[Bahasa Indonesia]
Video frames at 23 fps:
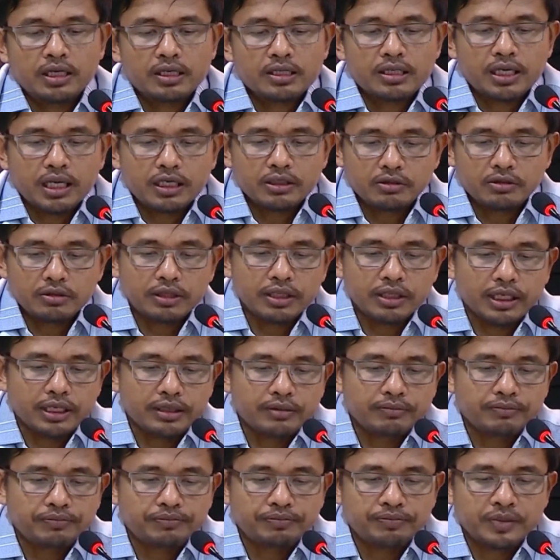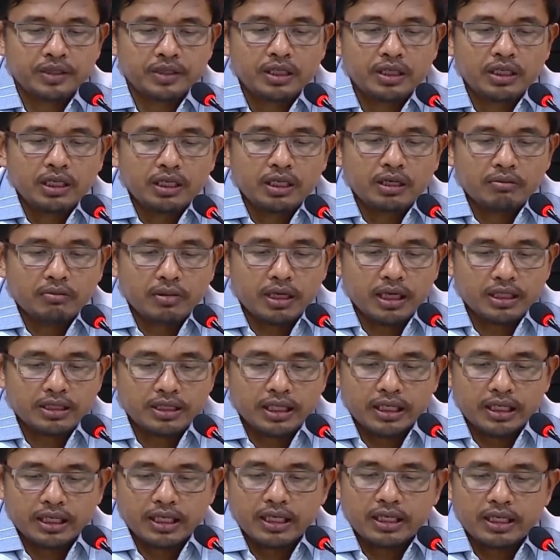Selanjutnya,
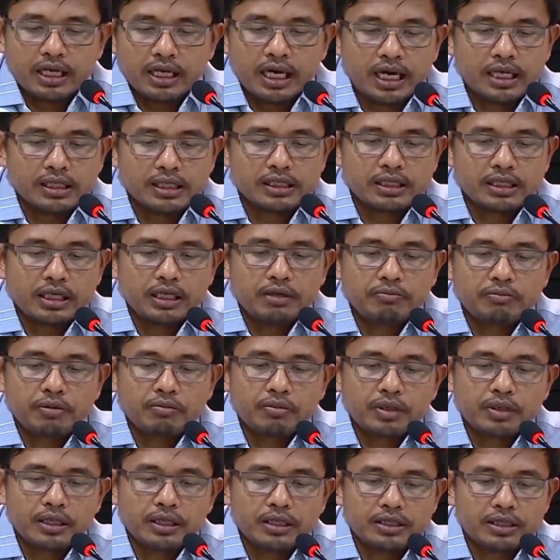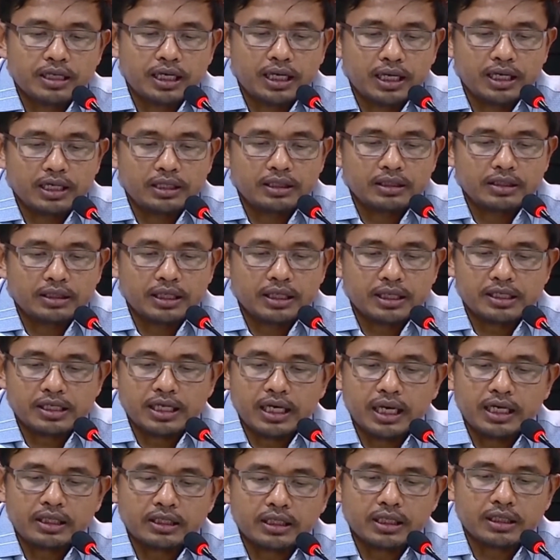Berdasarkan hasil pemeriksaan
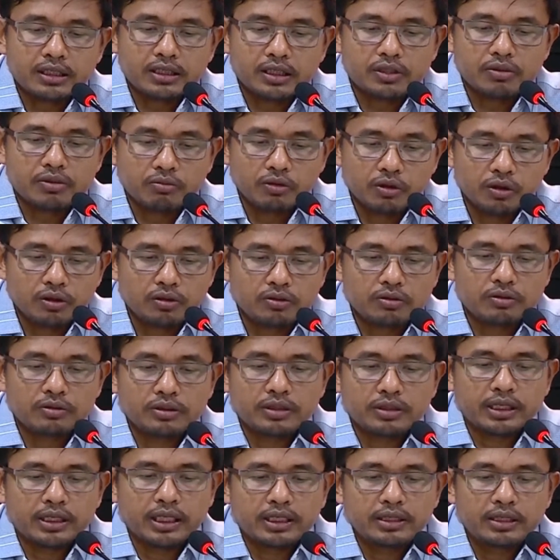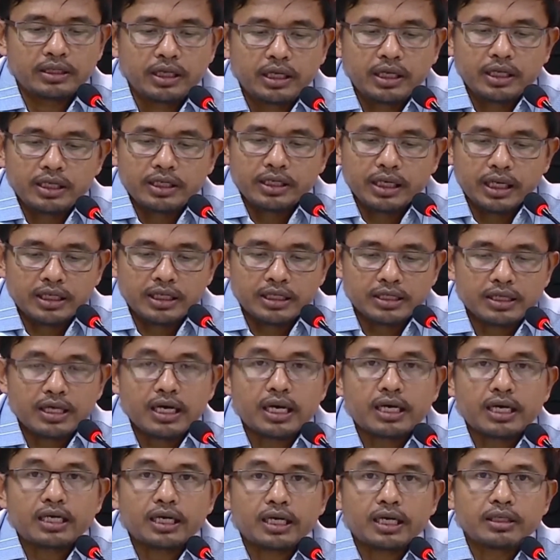kesehatan tersebut ya yang
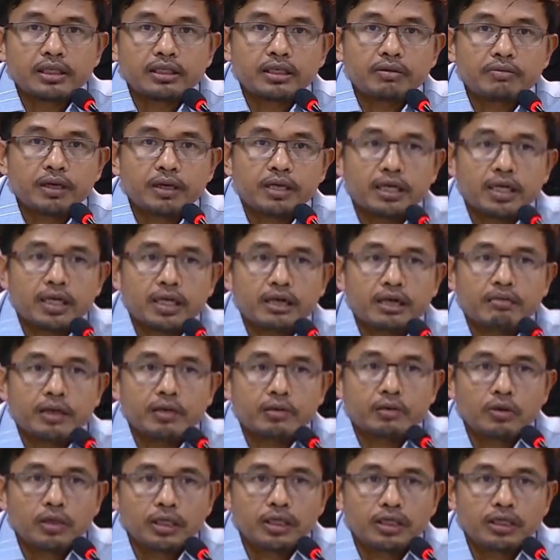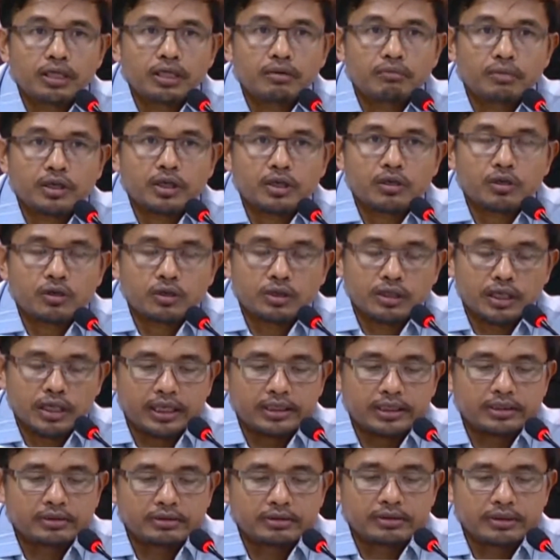diserahkan kepada KPU oleh tim
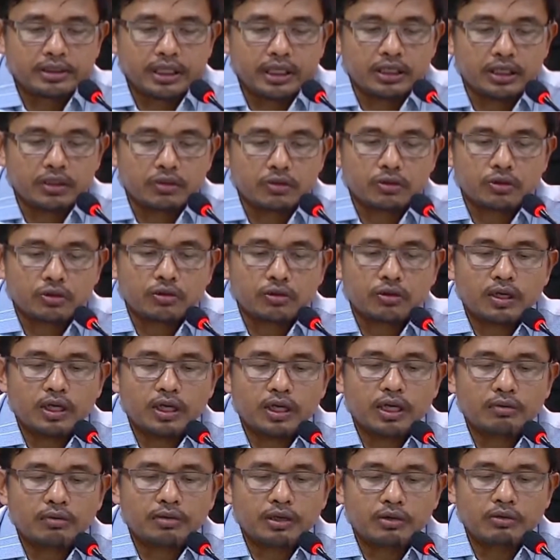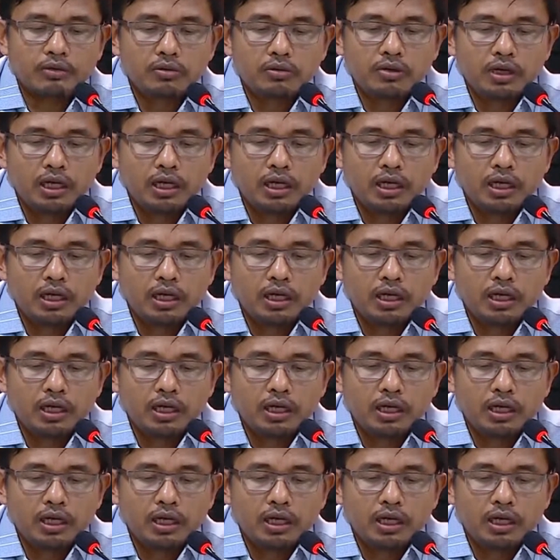kedokteran yang dituju oleh KPU